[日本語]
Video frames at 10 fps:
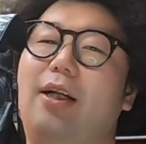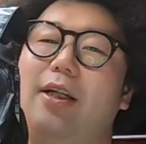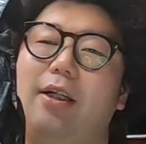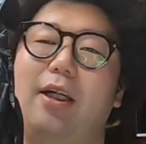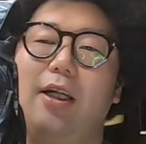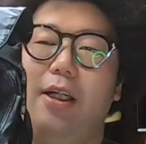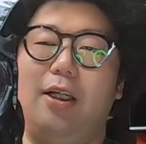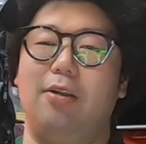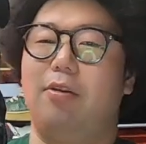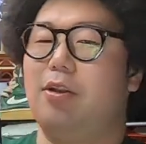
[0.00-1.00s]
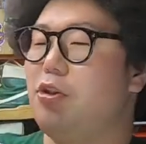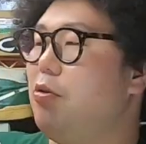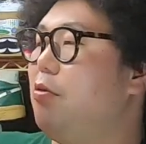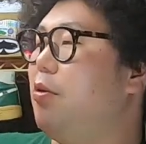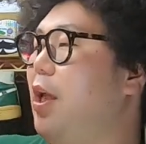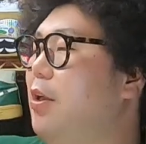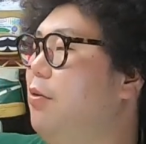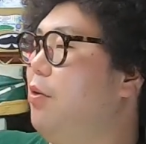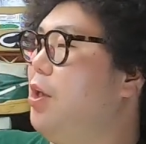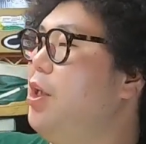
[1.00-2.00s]
はい、ジョーダン
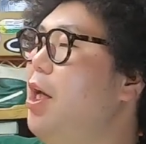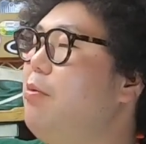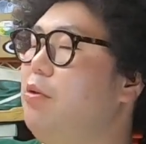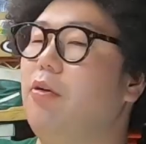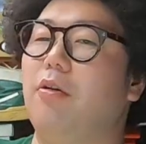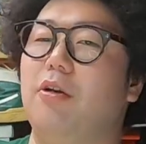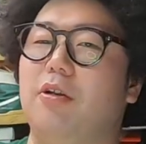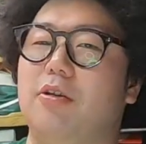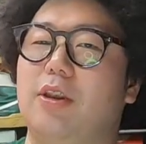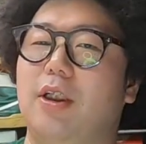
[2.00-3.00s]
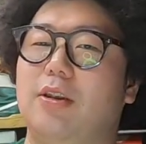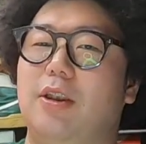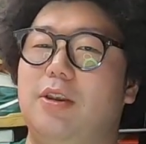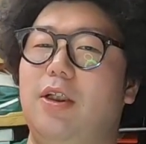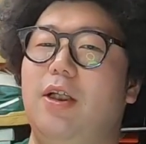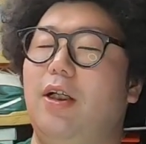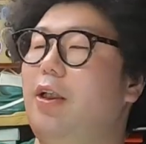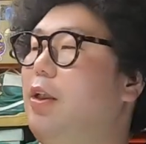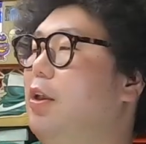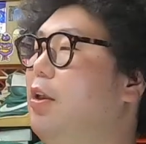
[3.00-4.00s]
のね、11のリュックサックですね、は
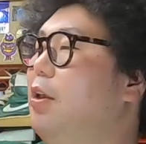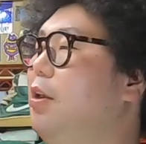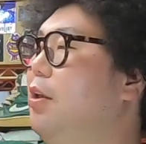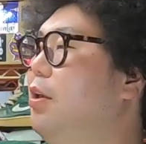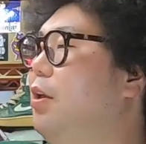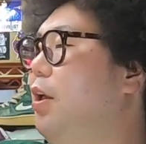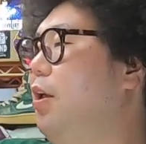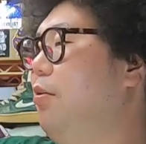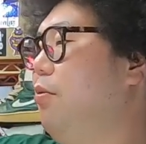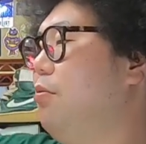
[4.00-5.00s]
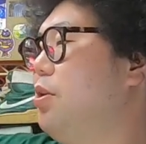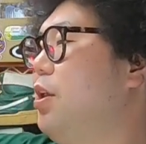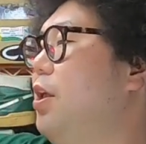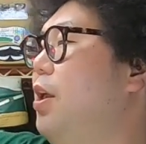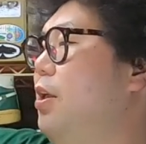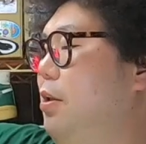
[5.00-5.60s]
い。こちらね、